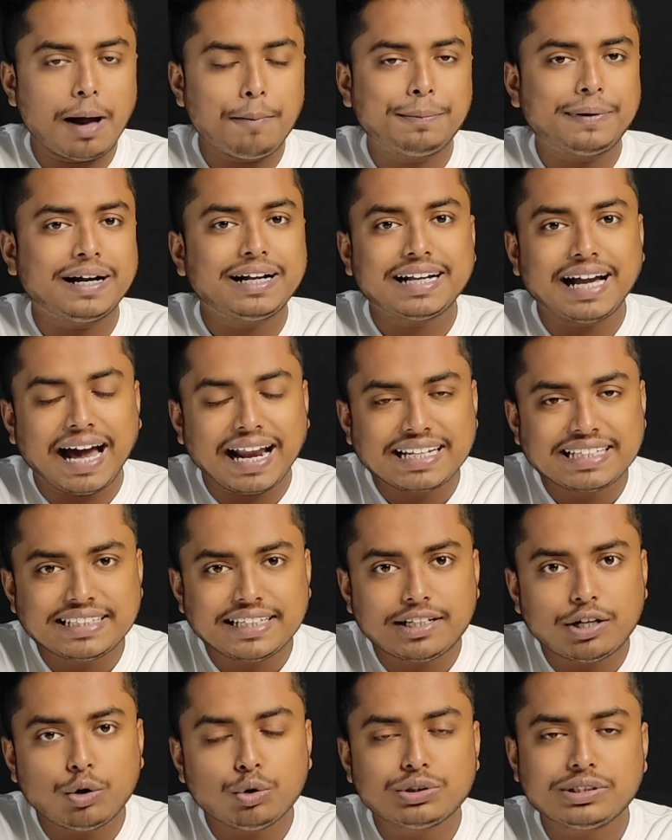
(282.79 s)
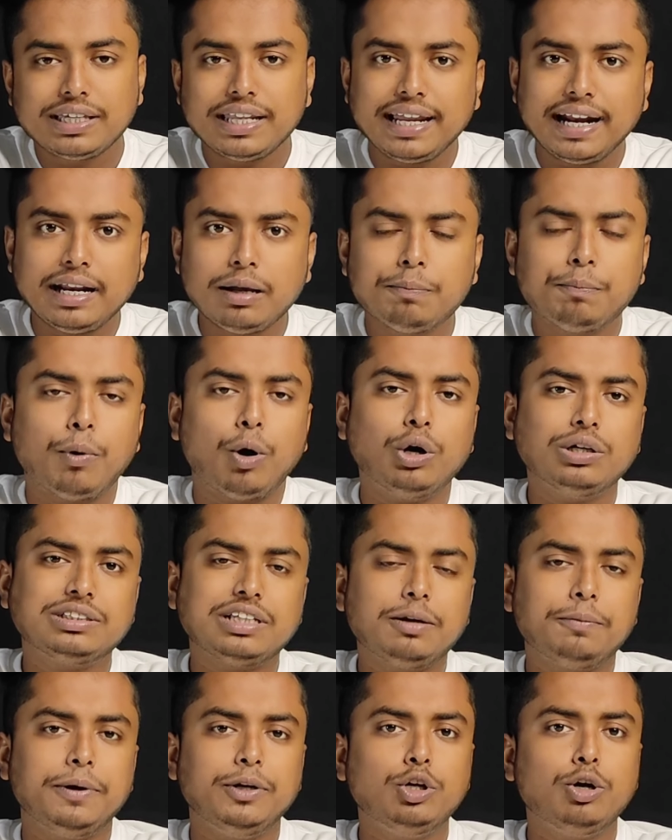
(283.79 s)
आपका कार स्टीरियो उसके रिगार्डिंग बहुत
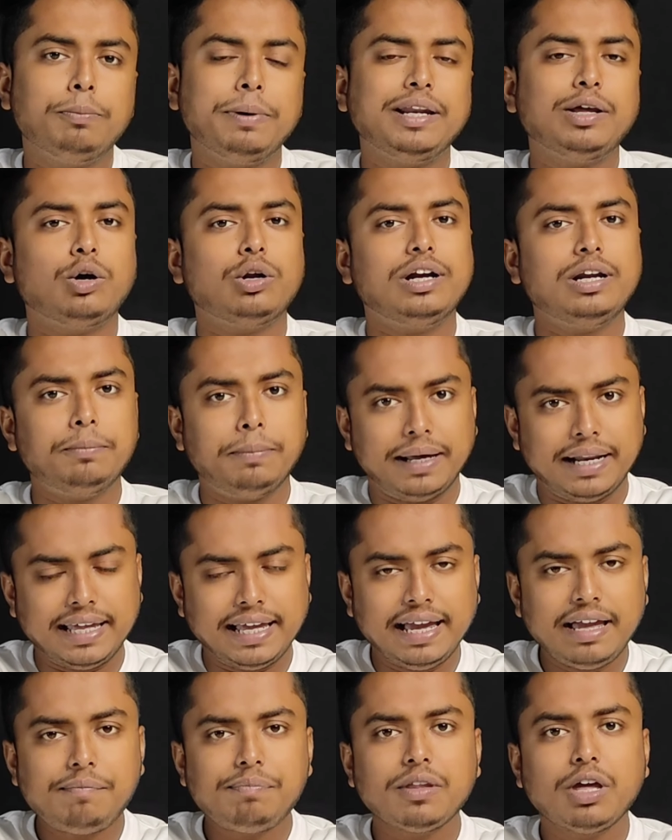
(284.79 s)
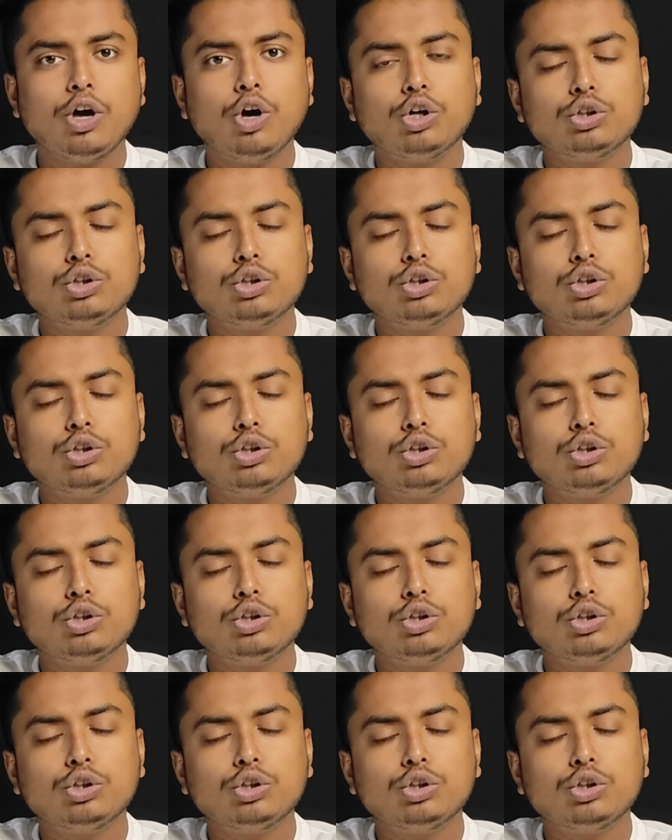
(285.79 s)
सारा वीडियो मैंने ऑलरेडी बनाया है